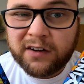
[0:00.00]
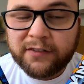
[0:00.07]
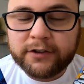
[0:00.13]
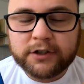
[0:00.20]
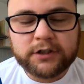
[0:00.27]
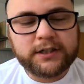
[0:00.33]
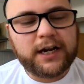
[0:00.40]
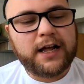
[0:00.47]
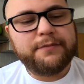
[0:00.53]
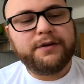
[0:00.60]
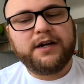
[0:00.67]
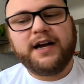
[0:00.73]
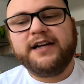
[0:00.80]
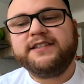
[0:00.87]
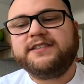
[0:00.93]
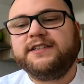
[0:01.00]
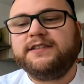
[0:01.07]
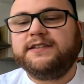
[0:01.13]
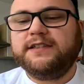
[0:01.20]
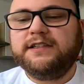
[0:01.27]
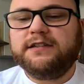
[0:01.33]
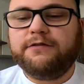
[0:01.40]
Weil wir total
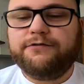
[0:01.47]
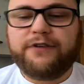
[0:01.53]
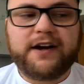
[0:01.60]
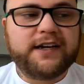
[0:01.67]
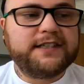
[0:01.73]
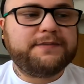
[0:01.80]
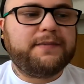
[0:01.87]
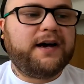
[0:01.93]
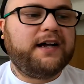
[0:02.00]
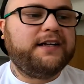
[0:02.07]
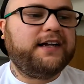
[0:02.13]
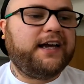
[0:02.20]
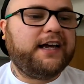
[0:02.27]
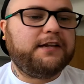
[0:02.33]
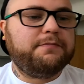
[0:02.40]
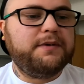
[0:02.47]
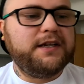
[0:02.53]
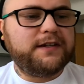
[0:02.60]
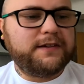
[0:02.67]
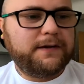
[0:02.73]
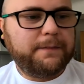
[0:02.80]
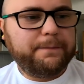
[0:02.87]
begeistert sind und fangen jetzt mal an direkt
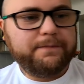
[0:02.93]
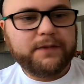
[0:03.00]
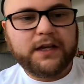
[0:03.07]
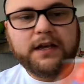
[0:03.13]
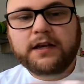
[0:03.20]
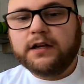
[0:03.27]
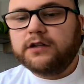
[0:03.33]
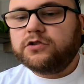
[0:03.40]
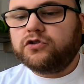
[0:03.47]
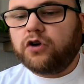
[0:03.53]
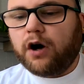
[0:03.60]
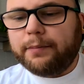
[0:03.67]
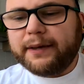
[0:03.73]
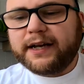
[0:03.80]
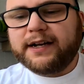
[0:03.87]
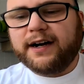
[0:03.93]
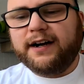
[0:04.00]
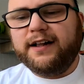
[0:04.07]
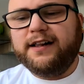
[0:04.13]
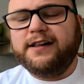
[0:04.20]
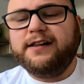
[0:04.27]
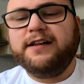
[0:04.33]
mit
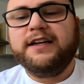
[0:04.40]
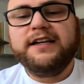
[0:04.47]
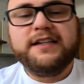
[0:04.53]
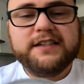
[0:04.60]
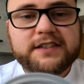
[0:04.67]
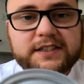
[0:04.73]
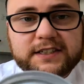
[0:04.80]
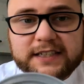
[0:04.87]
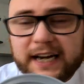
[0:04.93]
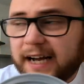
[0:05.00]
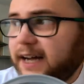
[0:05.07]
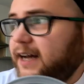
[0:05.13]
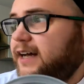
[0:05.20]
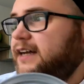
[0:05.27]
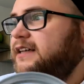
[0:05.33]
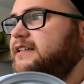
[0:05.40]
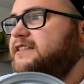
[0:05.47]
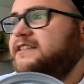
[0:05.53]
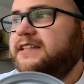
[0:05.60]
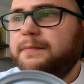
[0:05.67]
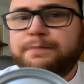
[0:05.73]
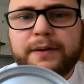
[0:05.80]
Tropical. Da
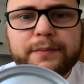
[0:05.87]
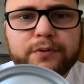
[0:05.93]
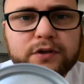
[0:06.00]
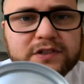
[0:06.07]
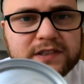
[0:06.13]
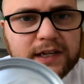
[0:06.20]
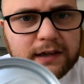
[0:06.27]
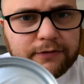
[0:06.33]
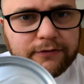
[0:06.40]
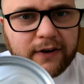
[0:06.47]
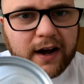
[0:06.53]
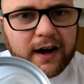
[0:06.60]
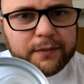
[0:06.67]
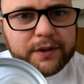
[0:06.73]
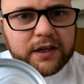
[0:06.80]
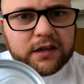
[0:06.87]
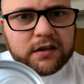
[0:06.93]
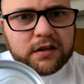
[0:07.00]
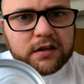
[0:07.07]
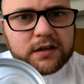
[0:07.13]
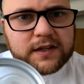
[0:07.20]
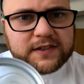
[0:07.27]
ist der Bibus nicht
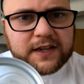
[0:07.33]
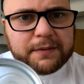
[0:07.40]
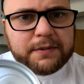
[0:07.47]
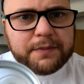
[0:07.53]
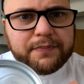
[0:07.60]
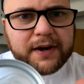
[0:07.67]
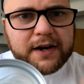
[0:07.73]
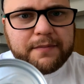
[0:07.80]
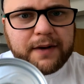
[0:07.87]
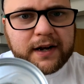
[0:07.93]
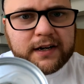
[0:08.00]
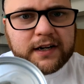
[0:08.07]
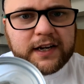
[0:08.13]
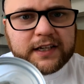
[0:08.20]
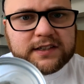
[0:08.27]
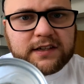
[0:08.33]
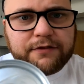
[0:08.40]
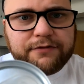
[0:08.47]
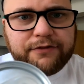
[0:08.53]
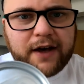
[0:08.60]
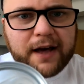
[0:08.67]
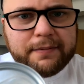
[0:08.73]
farbig. Das haben die bei dem anderen
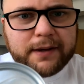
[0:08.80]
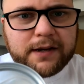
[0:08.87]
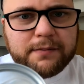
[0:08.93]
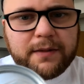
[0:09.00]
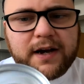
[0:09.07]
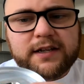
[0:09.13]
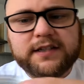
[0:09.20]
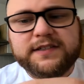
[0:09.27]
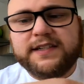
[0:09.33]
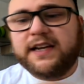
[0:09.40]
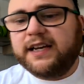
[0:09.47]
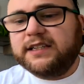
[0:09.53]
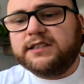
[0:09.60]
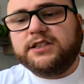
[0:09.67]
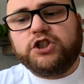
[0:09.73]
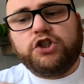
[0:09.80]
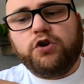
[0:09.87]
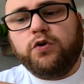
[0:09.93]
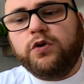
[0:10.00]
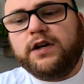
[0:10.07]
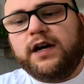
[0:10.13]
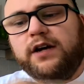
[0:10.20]
extra farbig gemacht. Das sah richtig
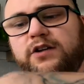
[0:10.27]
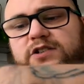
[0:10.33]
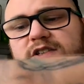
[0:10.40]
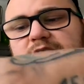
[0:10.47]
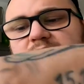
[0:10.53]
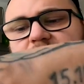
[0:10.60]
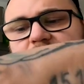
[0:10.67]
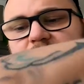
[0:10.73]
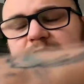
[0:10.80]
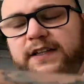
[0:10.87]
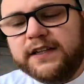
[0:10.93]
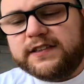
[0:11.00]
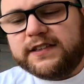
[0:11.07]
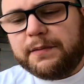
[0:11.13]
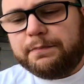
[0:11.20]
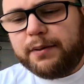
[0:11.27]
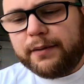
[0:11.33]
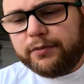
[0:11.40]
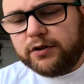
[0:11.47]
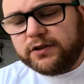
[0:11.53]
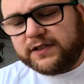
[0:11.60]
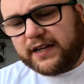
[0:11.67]
schön aus. Hier ist der
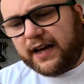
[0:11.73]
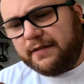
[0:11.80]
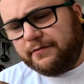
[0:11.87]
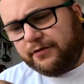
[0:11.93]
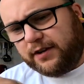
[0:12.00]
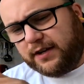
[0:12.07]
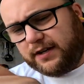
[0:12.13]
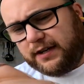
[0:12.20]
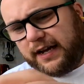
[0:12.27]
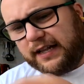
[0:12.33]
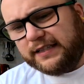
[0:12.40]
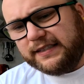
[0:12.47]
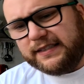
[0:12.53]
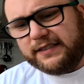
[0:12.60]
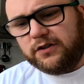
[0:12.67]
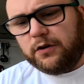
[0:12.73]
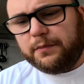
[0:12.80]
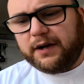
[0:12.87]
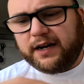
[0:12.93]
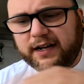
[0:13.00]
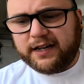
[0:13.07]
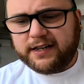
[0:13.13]
Bibus einfach ganz
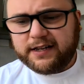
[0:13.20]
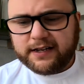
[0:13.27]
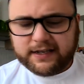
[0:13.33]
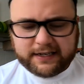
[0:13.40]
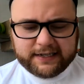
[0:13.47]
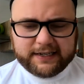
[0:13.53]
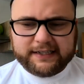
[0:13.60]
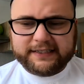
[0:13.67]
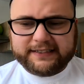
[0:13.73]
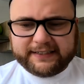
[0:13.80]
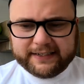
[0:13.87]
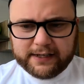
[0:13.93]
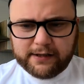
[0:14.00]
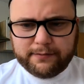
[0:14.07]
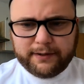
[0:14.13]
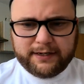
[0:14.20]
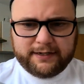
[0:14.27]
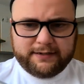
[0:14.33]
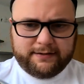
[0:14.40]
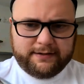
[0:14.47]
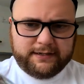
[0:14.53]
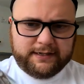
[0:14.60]
normal
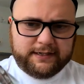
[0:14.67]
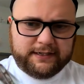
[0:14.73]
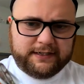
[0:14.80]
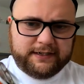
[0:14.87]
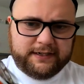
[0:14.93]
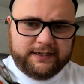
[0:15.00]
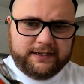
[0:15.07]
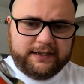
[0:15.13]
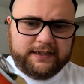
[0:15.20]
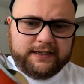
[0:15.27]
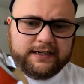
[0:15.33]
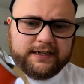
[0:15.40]
silber. So.